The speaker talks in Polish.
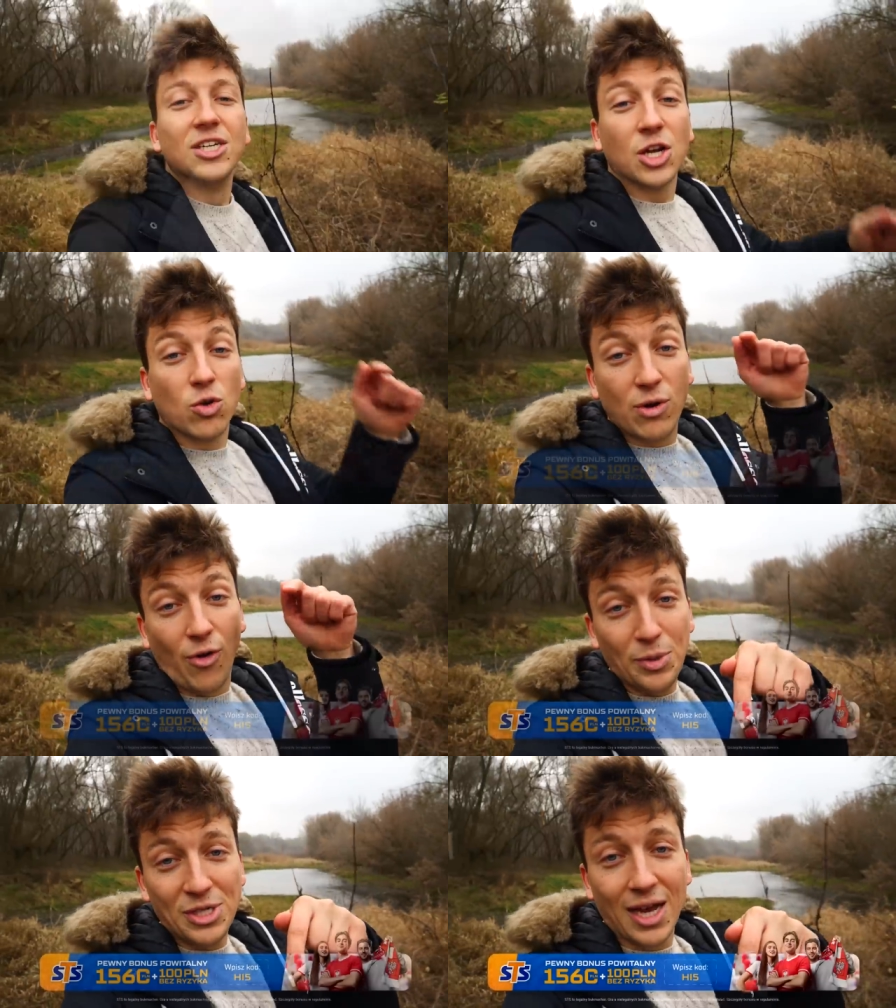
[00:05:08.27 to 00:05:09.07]
Szczegóły w
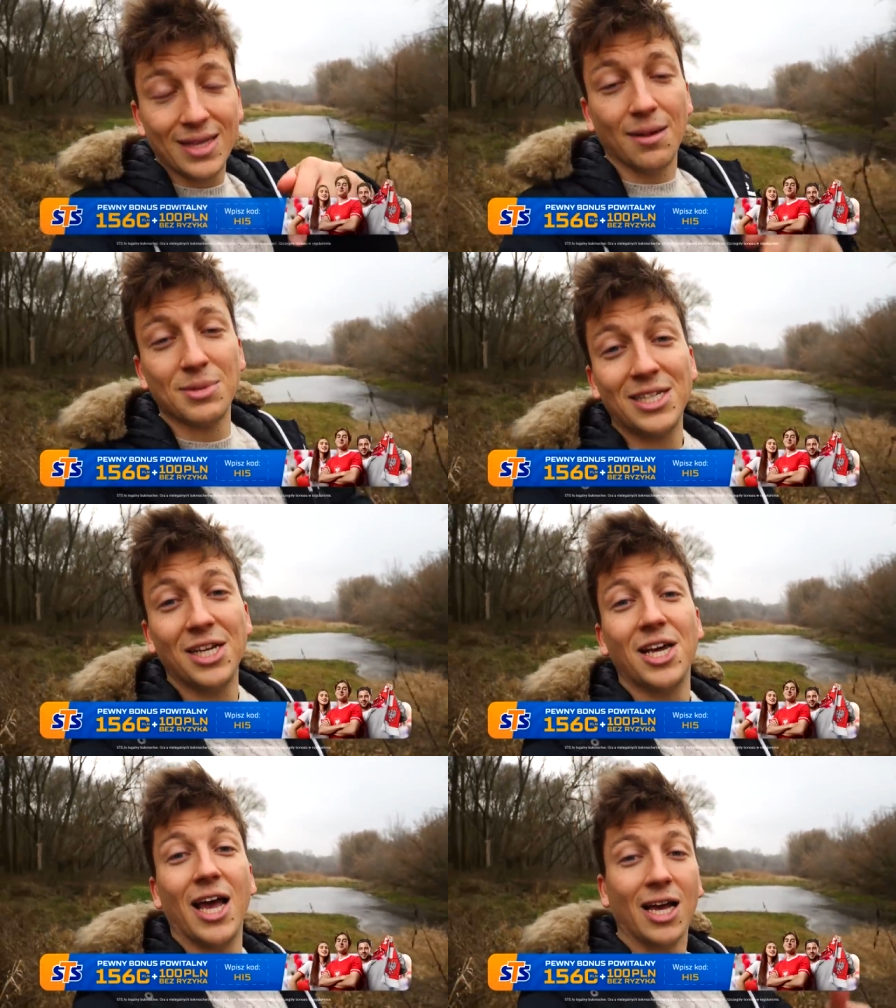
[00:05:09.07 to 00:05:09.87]
opisie, tam
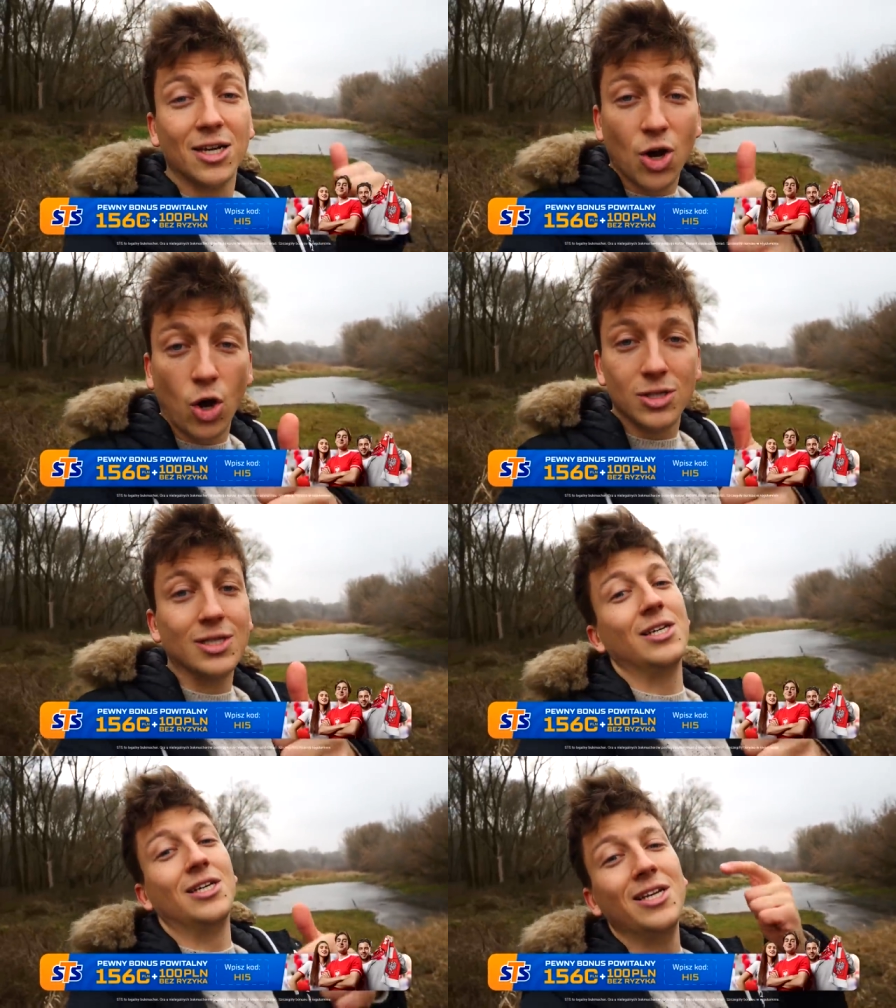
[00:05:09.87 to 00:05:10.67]
znajdziecie kod
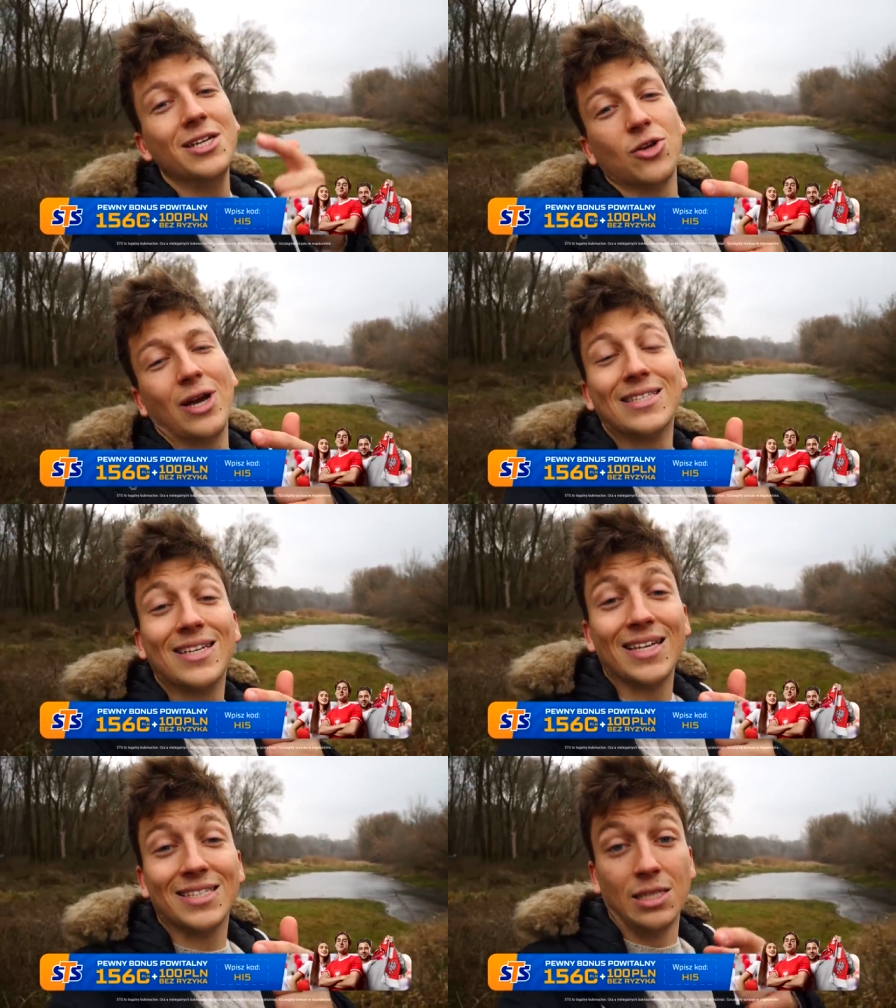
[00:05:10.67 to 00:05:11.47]
i link do
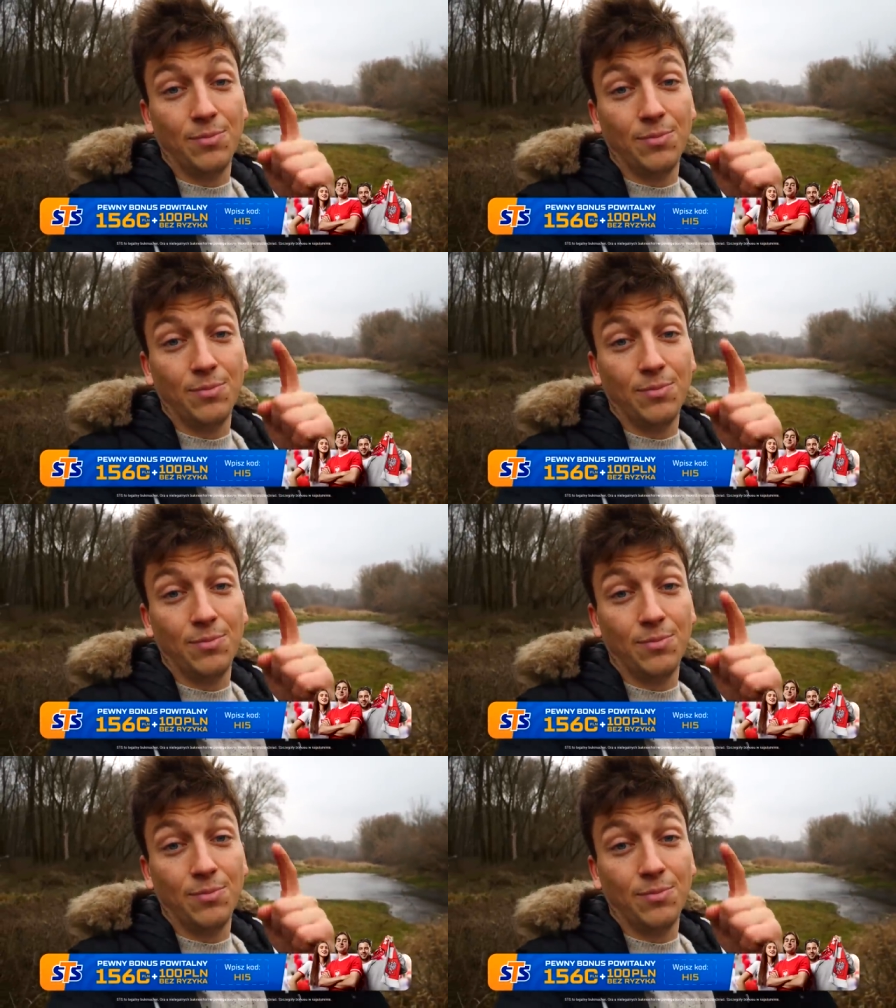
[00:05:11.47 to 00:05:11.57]
rejestracji.